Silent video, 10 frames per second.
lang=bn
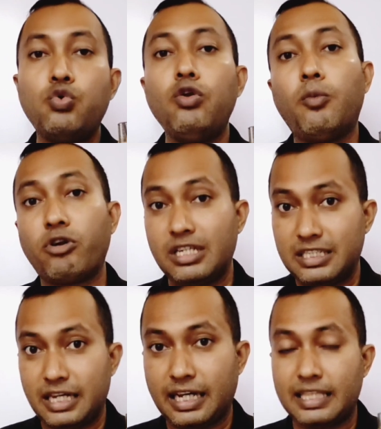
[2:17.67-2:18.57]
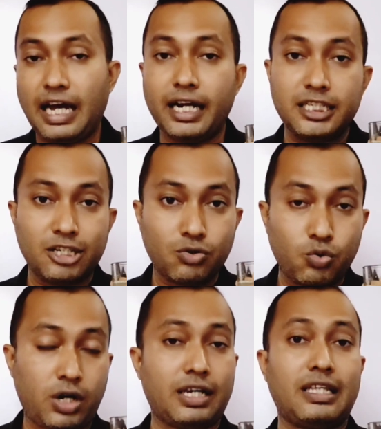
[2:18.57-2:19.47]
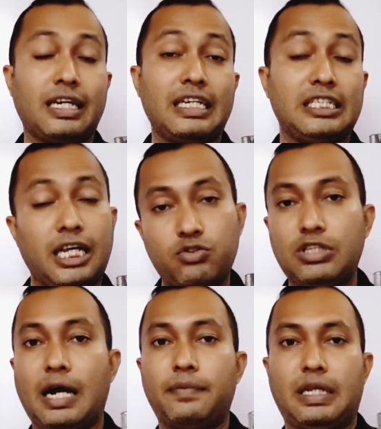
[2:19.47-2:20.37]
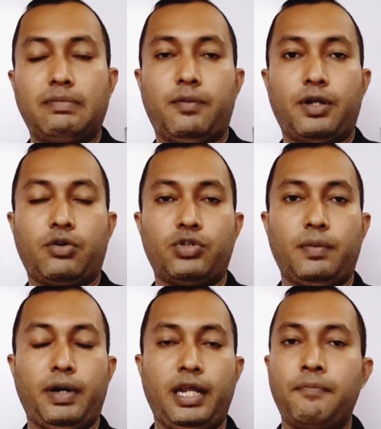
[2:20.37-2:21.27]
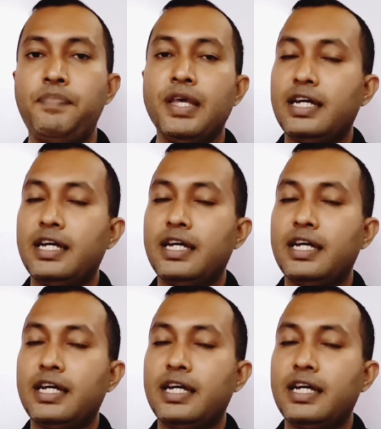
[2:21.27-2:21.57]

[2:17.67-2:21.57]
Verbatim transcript: গুলমরিচ থাকে তার যে গুঁড়াটা থাকে সেটা যদি আপনার ব্যবহার করতে পারেন